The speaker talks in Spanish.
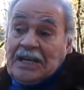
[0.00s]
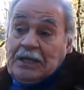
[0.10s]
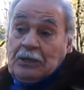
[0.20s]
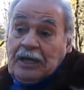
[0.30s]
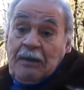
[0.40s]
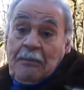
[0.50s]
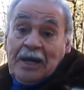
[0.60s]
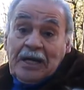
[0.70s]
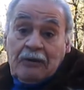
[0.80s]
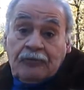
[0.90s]
que no quería
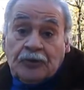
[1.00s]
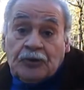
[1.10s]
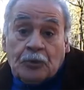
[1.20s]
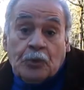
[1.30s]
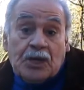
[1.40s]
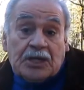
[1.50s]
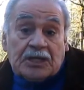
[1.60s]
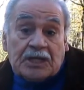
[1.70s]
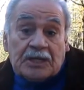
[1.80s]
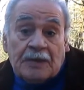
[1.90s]
pagar los fondos
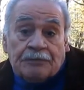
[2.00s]
buitres,